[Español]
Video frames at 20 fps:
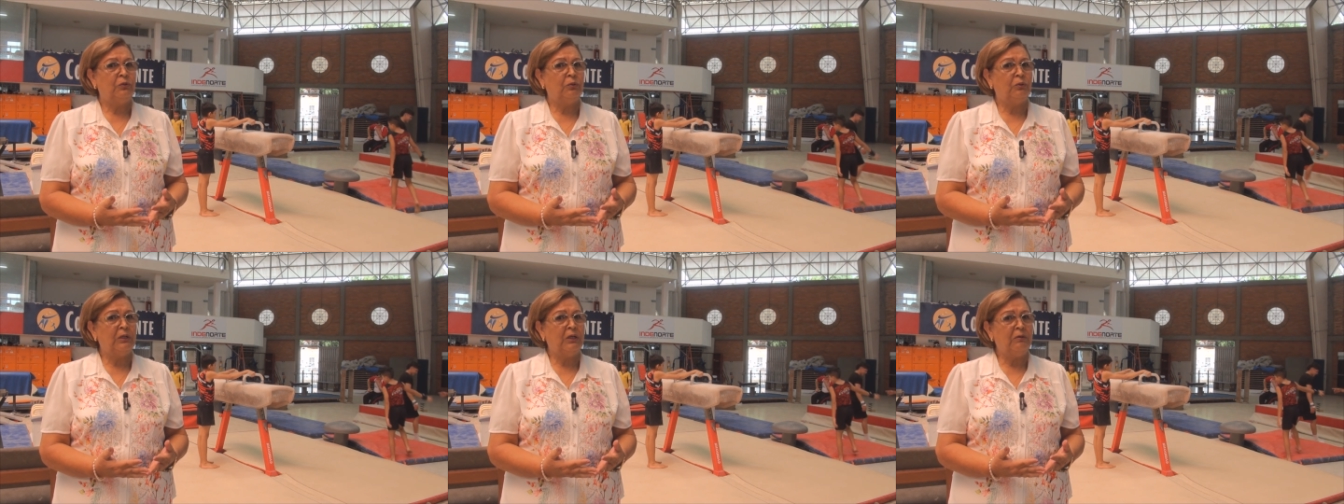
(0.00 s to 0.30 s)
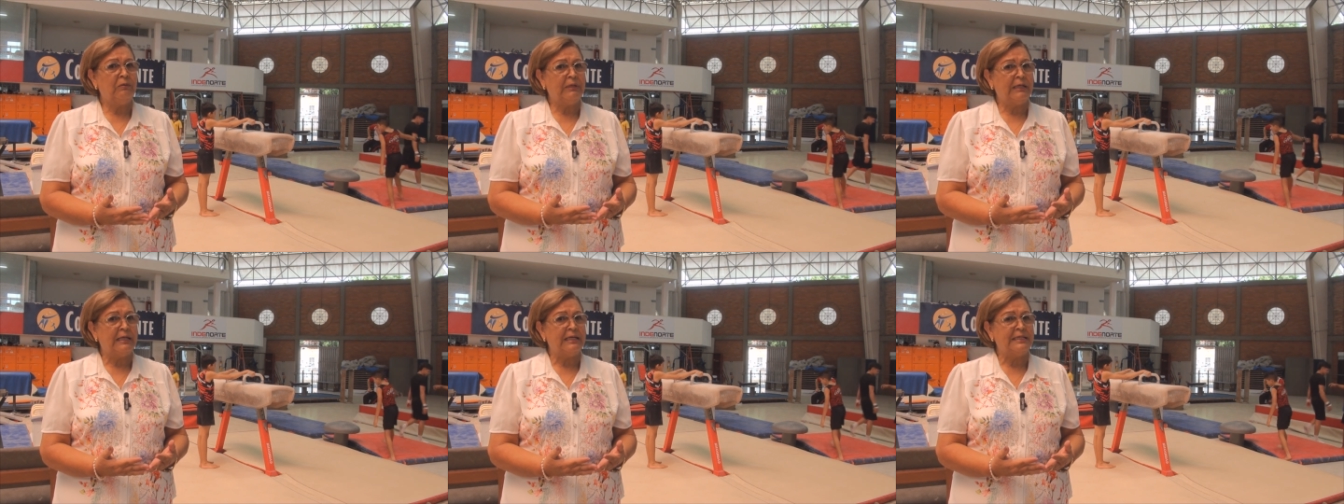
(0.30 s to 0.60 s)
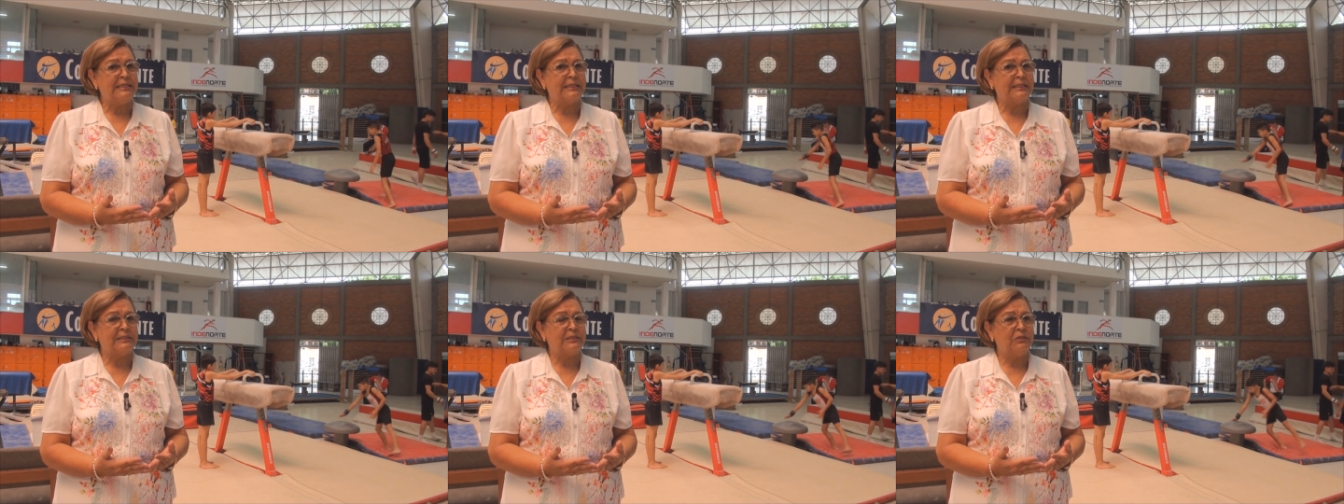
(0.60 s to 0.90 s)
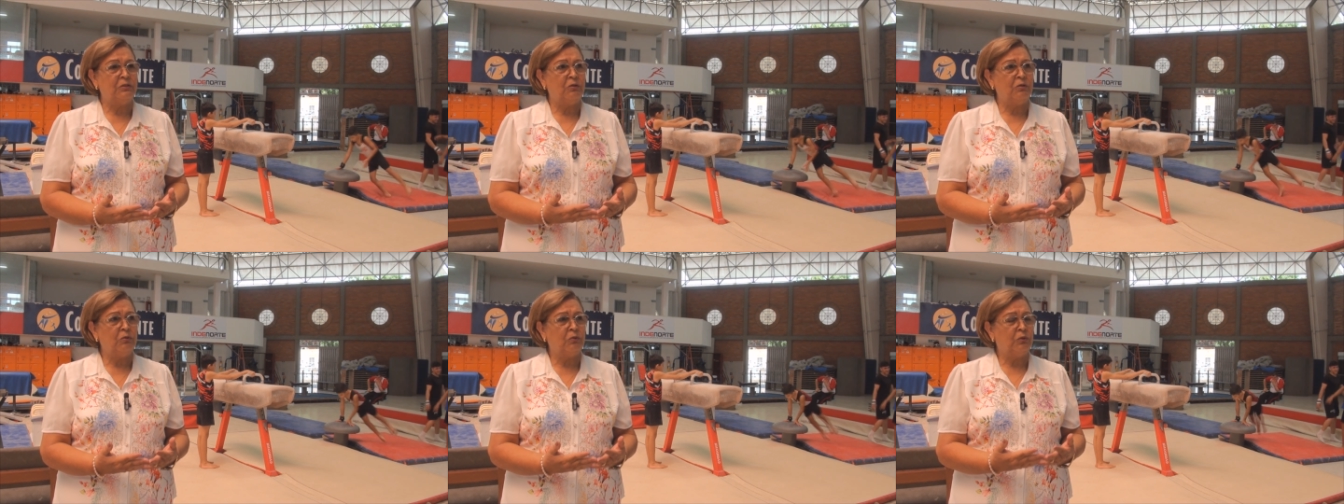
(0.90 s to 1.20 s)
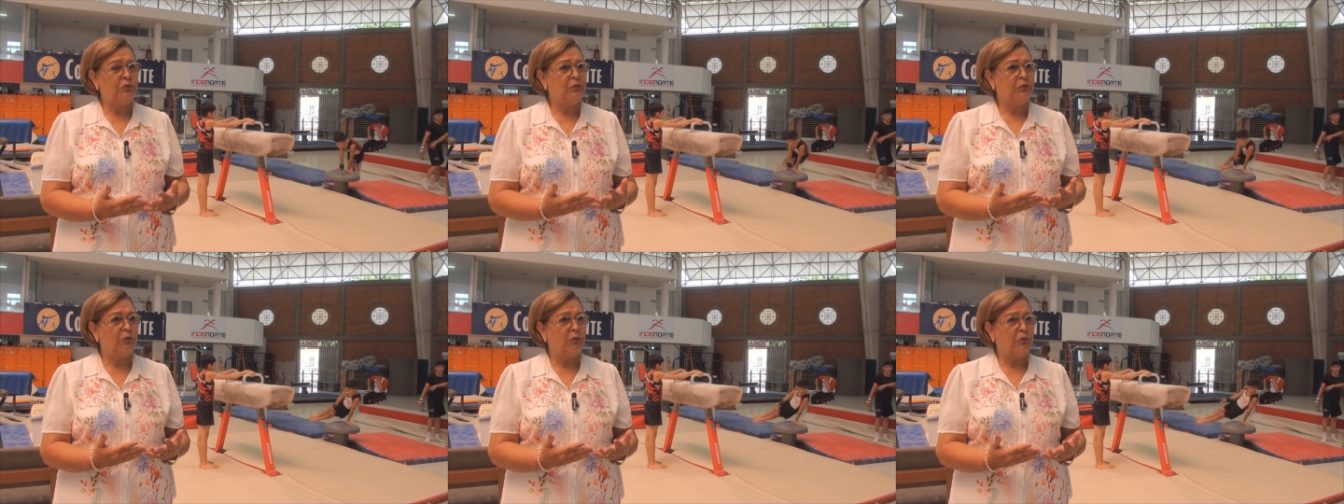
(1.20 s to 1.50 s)
toda organización
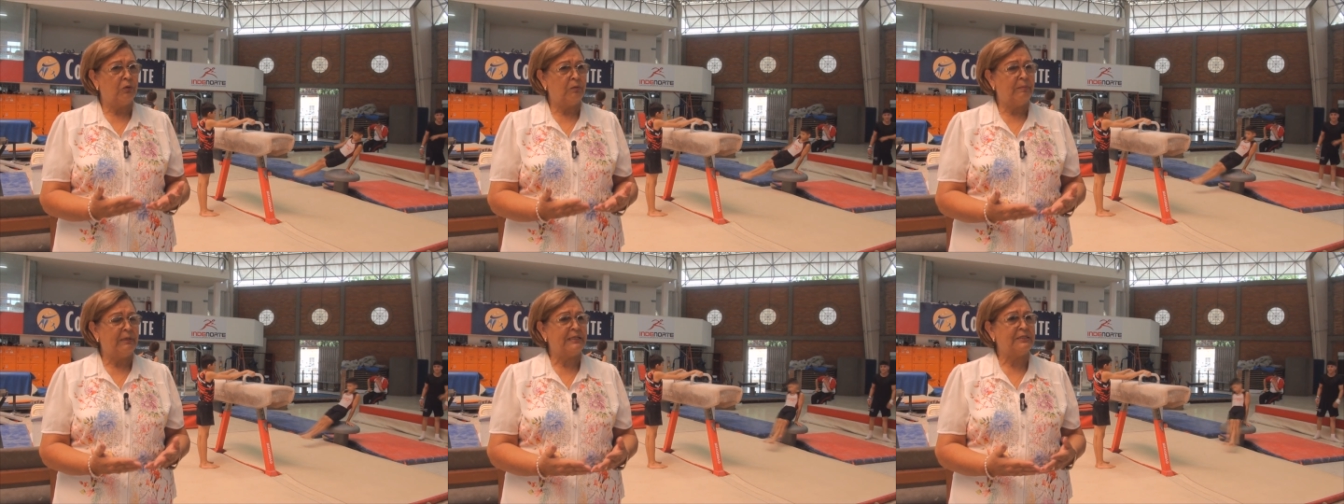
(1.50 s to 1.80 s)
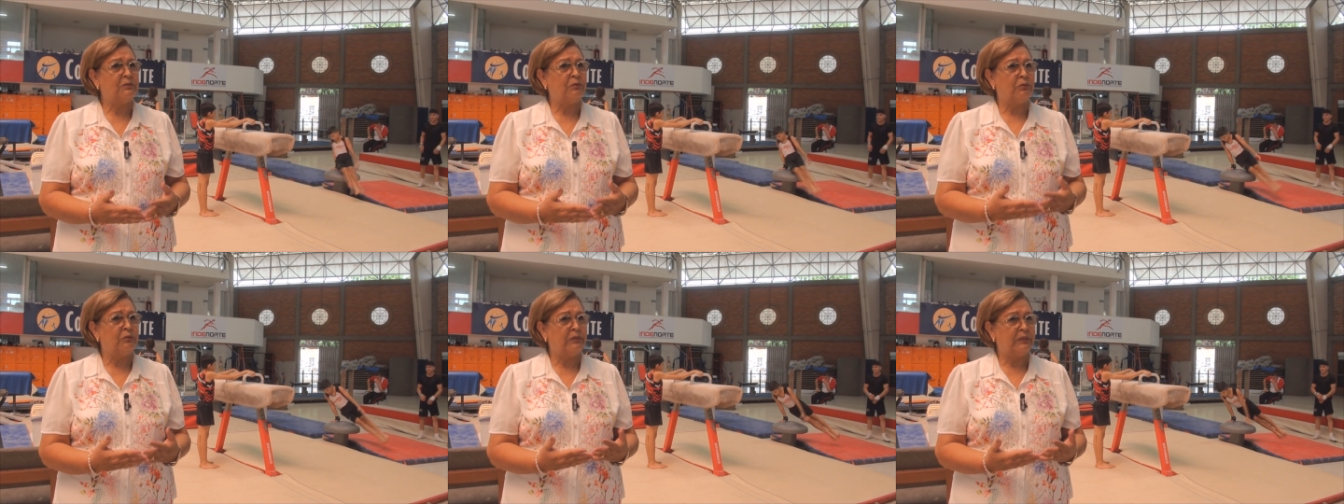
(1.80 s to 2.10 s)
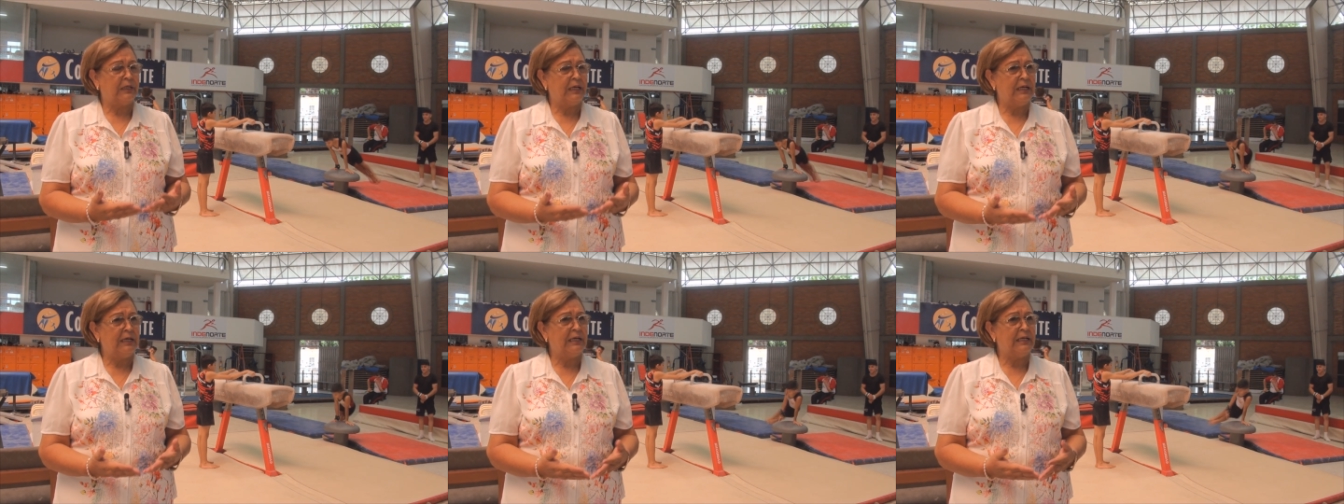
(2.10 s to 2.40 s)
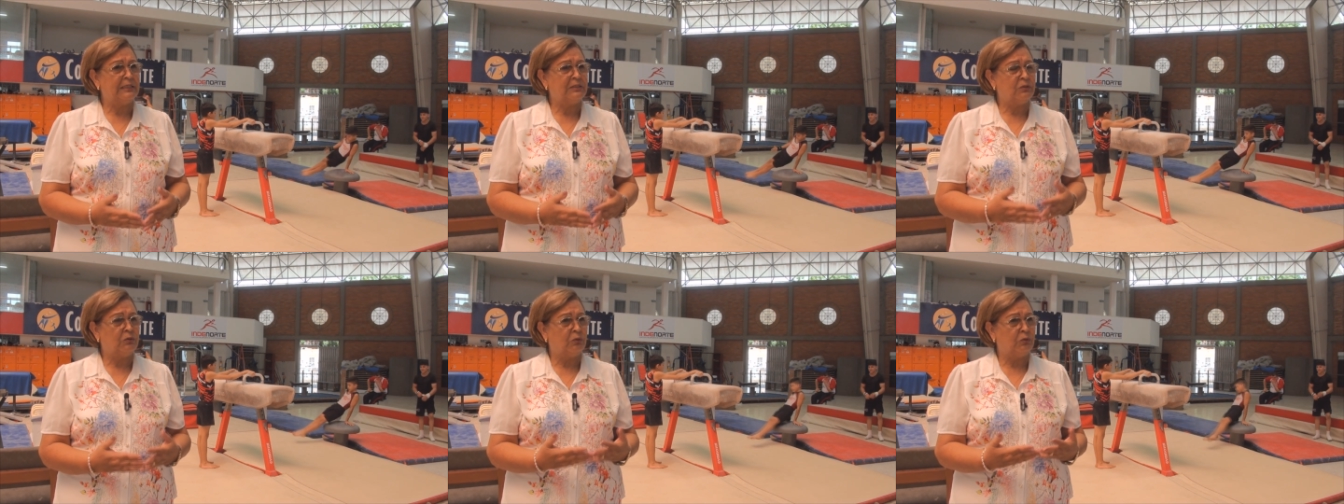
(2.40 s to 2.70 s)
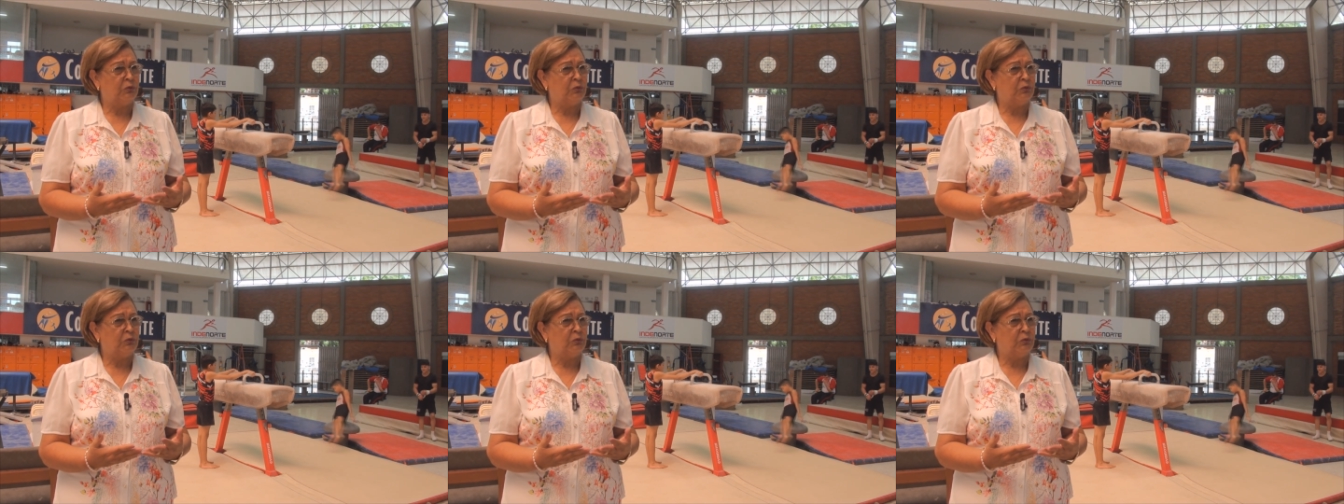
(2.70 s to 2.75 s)
con normas, con reglas,